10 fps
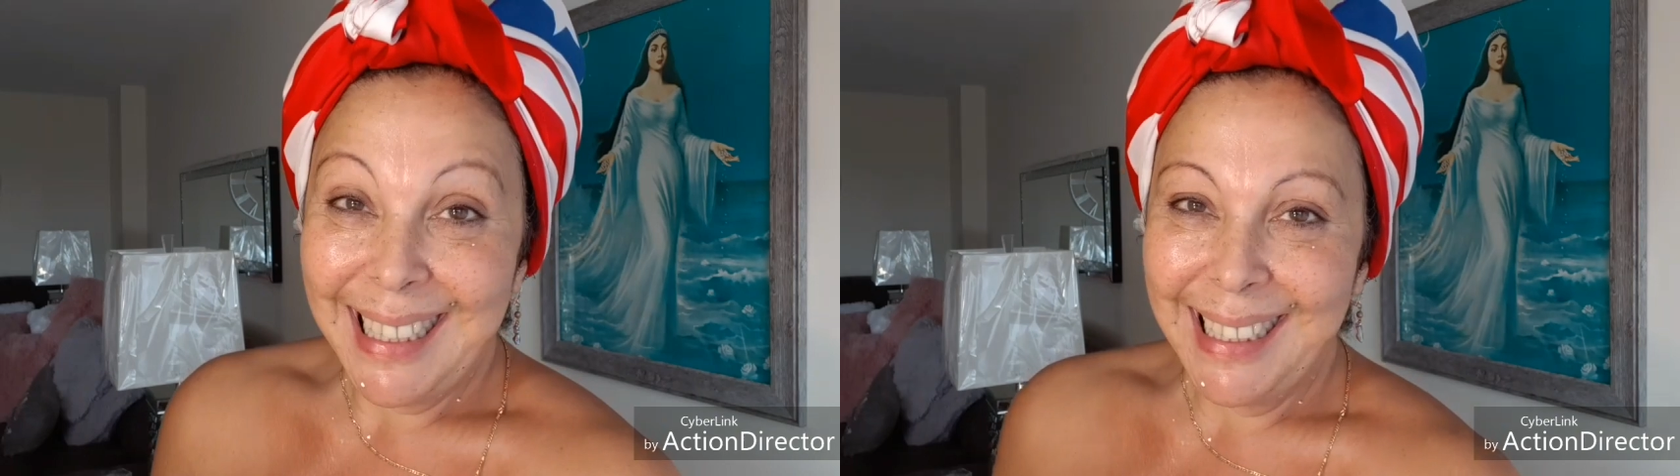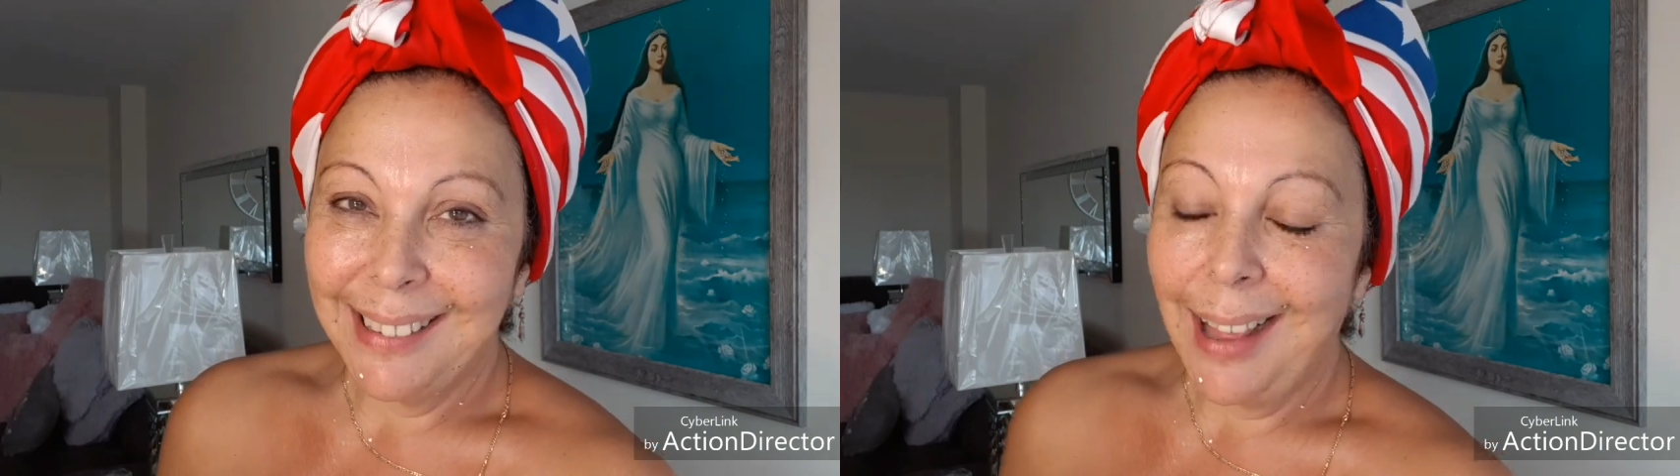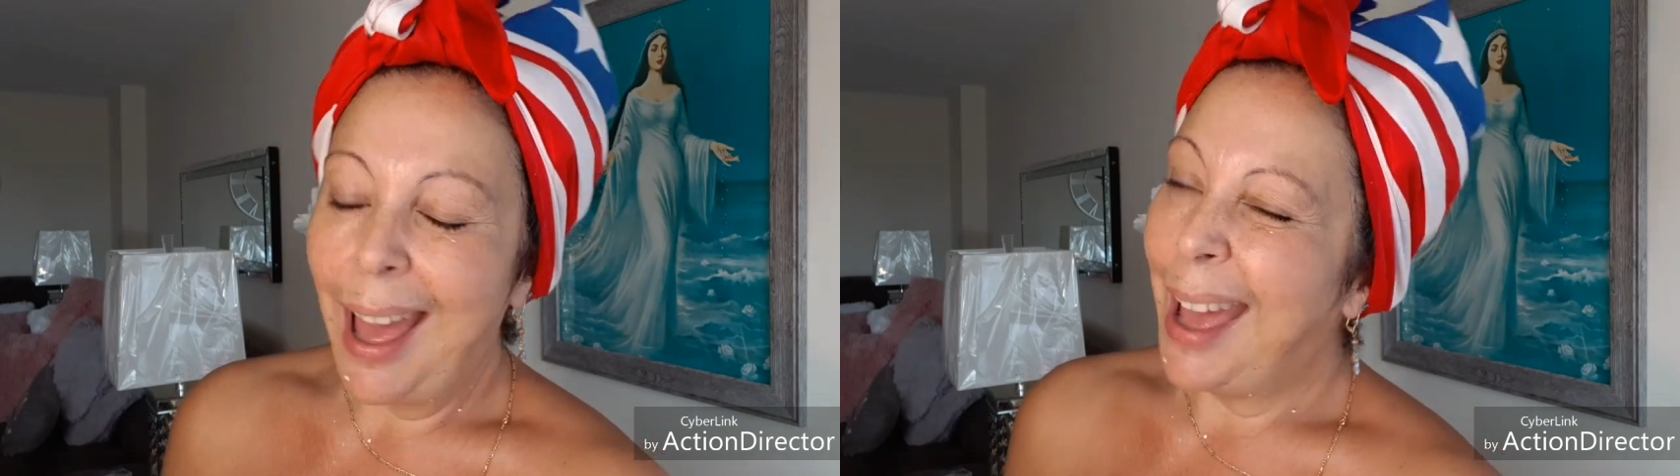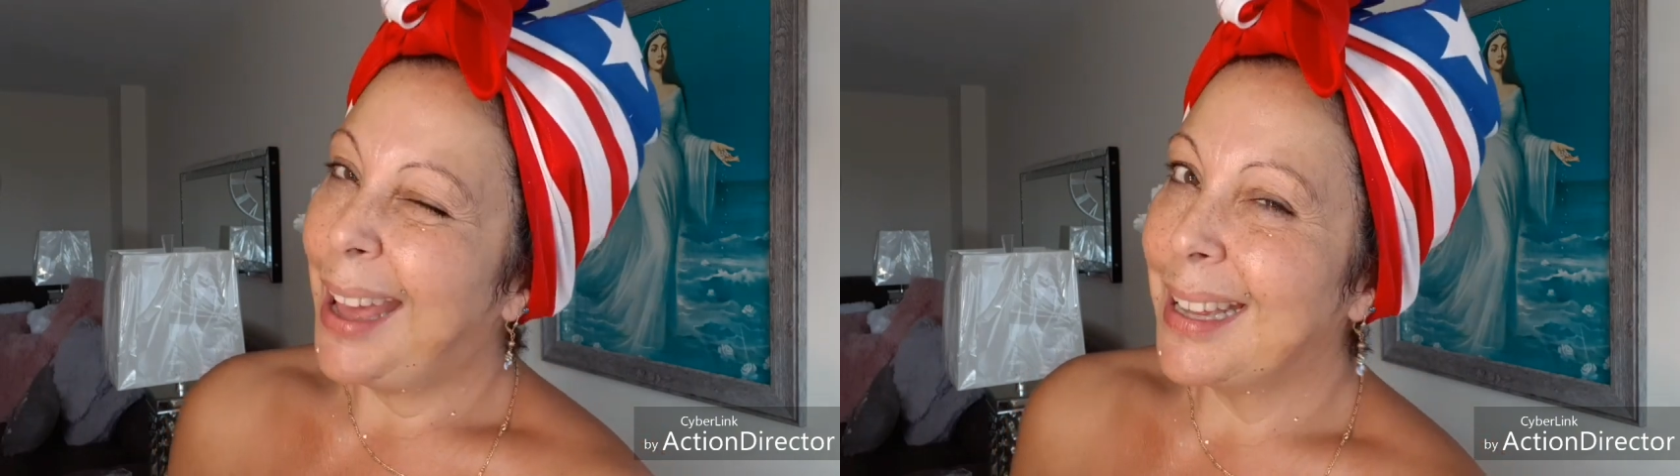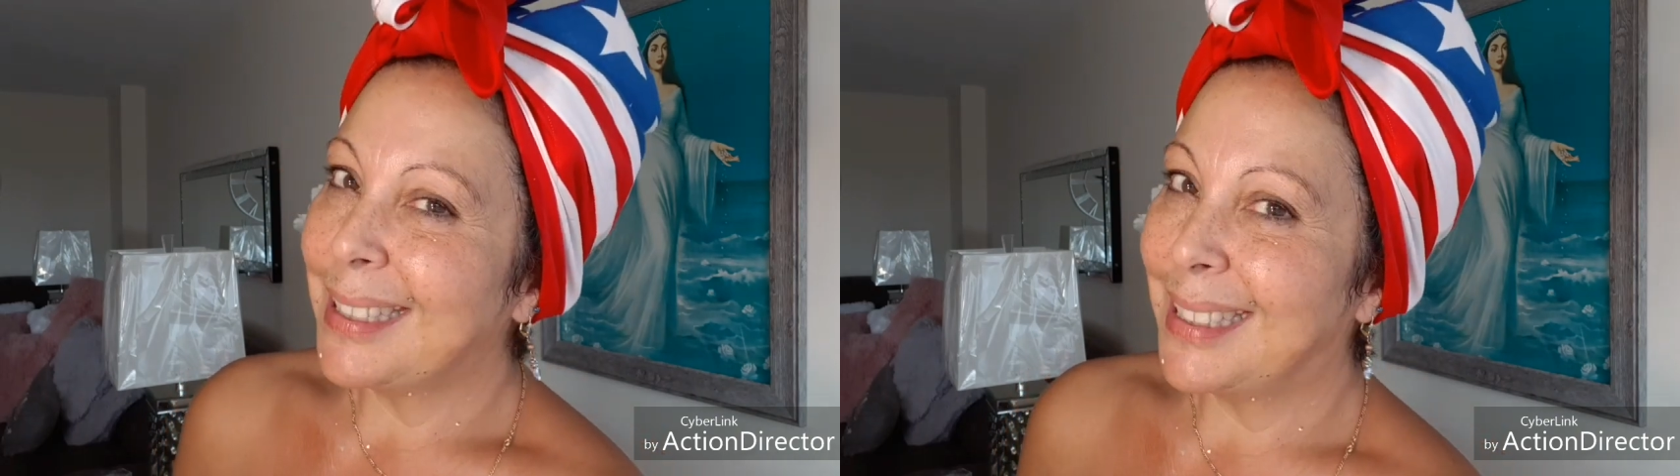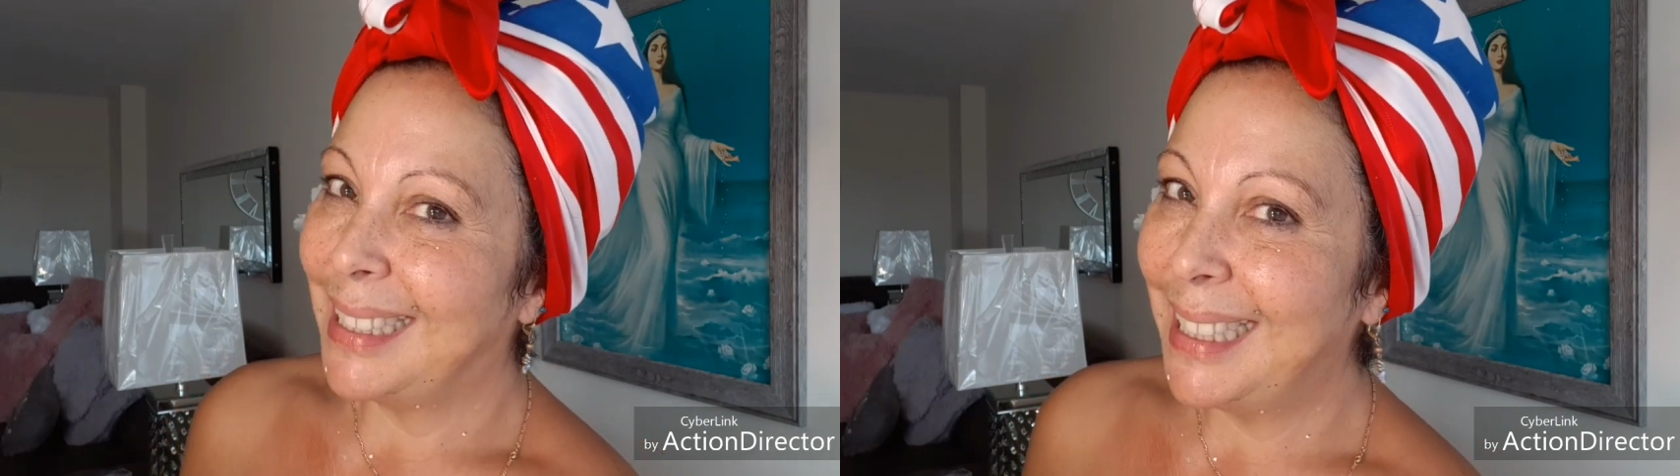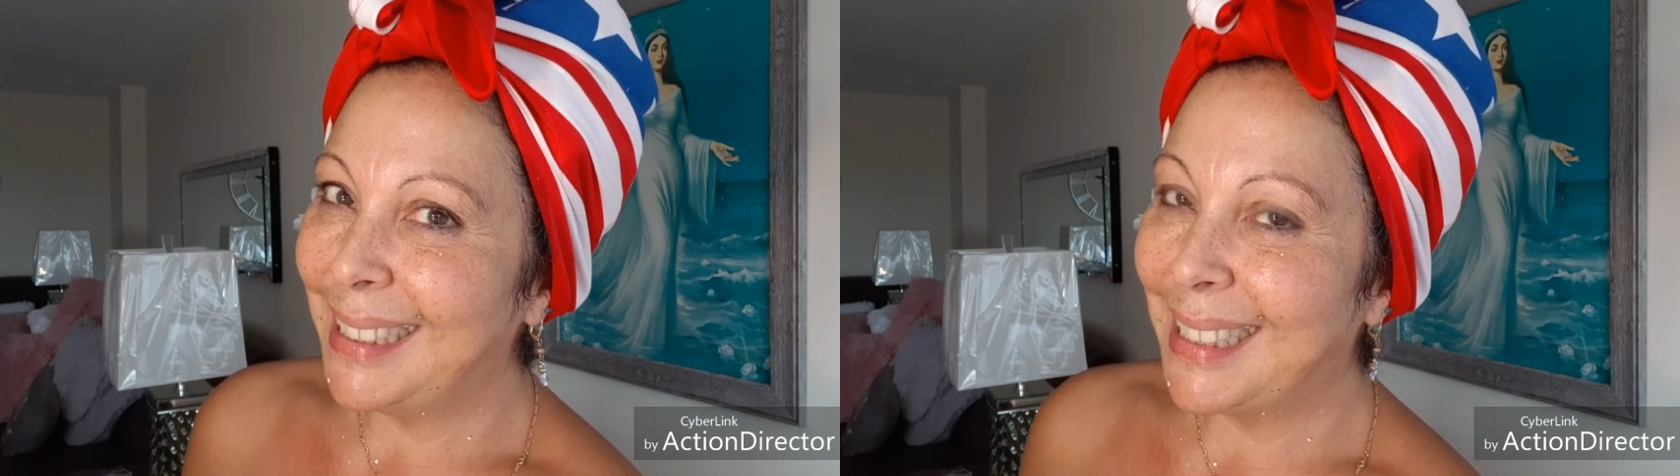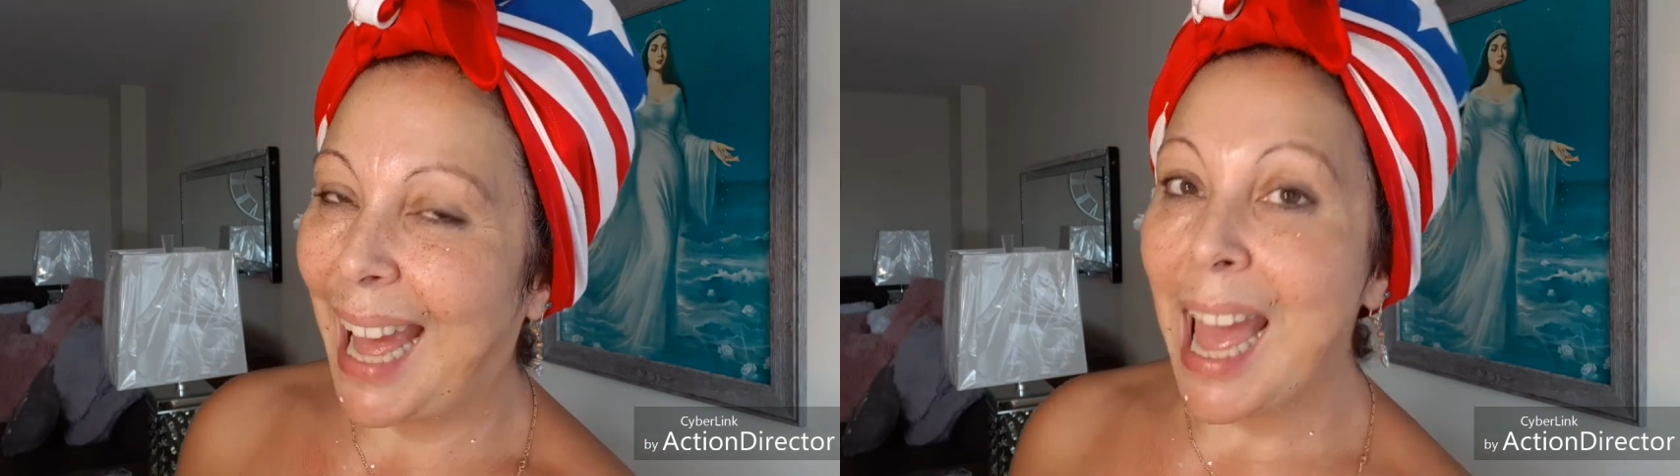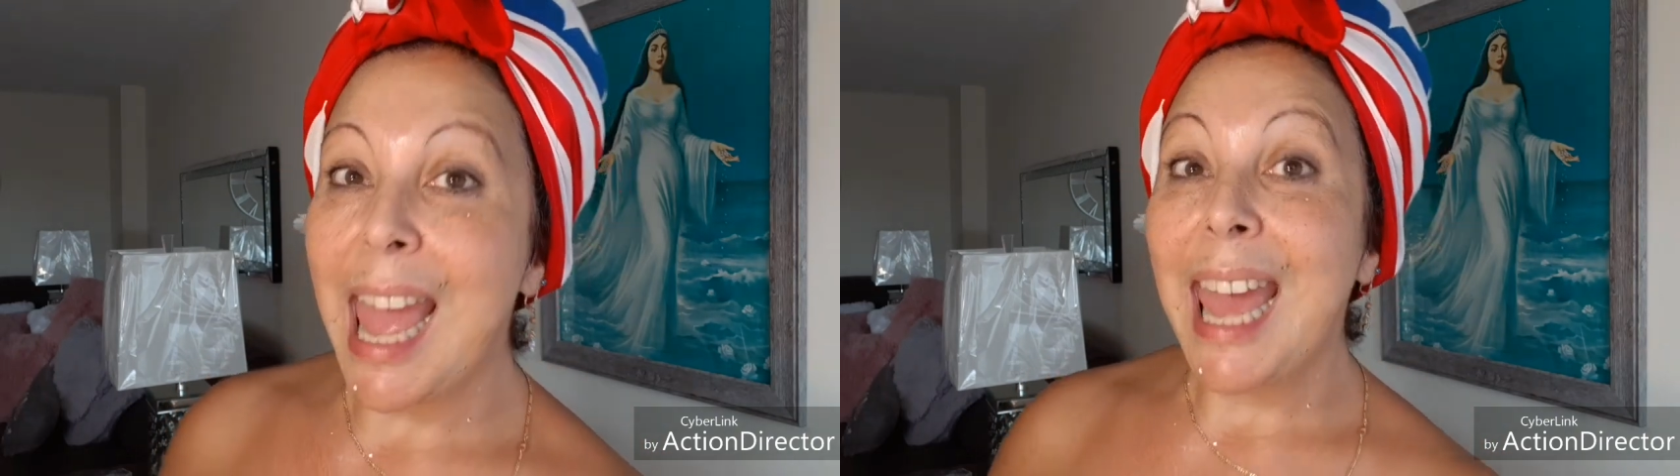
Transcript: linda es linda